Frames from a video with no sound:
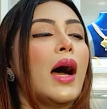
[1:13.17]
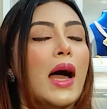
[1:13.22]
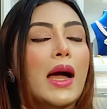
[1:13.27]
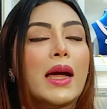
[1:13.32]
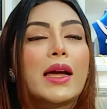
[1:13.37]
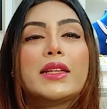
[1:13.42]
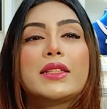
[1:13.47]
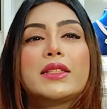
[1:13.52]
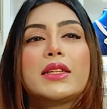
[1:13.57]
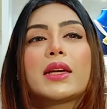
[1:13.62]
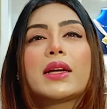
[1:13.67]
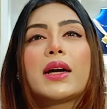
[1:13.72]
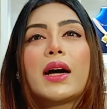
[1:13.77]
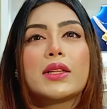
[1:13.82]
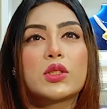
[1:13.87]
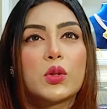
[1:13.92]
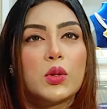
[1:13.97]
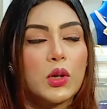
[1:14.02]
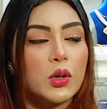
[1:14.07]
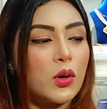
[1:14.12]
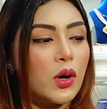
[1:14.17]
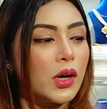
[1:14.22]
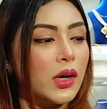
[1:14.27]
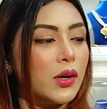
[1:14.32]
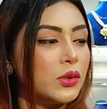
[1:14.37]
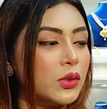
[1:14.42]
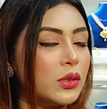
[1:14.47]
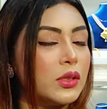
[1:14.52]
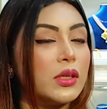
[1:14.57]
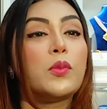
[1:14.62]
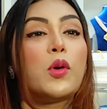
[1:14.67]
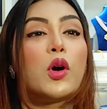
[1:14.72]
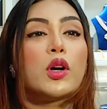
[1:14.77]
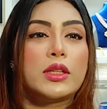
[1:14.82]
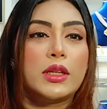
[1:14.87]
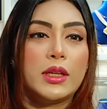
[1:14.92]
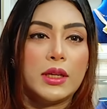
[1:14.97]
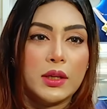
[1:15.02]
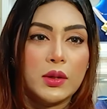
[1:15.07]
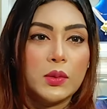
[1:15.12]
আগে যে কাজগুলো করা হতো না
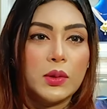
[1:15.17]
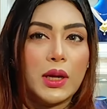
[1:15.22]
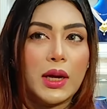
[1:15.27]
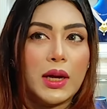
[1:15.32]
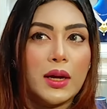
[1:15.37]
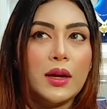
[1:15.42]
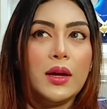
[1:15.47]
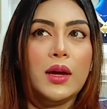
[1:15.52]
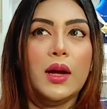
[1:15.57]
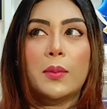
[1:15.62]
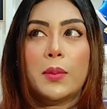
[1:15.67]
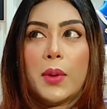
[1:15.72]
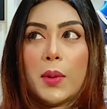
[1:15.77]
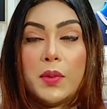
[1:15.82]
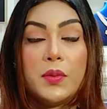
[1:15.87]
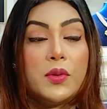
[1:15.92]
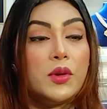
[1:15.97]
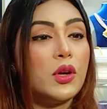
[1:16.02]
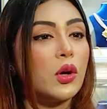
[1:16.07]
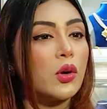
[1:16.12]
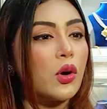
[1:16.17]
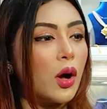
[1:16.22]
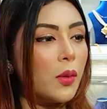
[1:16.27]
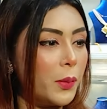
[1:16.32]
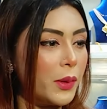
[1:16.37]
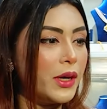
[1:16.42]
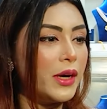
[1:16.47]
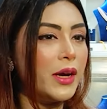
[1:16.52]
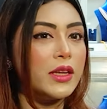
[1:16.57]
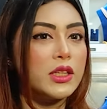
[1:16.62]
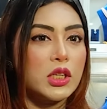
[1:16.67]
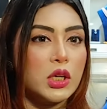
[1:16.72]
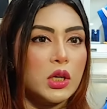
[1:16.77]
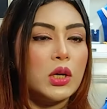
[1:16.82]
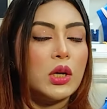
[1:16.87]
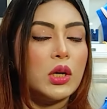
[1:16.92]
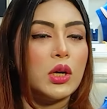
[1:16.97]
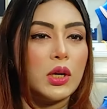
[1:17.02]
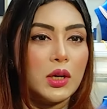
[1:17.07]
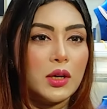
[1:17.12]
মডেলিং গুলা বা বিভিন্ন আচ্ছা,
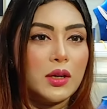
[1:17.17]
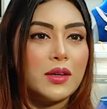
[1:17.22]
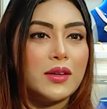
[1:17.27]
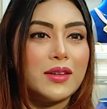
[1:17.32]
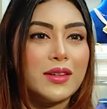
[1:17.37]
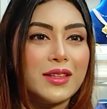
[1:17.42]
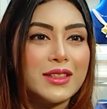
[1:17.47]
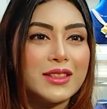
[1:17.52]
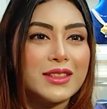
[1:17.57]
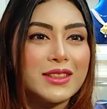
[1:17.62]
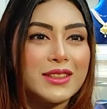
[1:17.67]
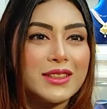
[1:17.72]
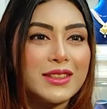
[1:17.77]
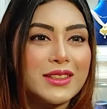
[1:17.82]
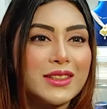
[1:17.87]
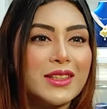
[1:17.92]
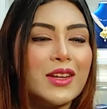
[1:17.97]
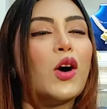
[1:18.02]
কোম্পানির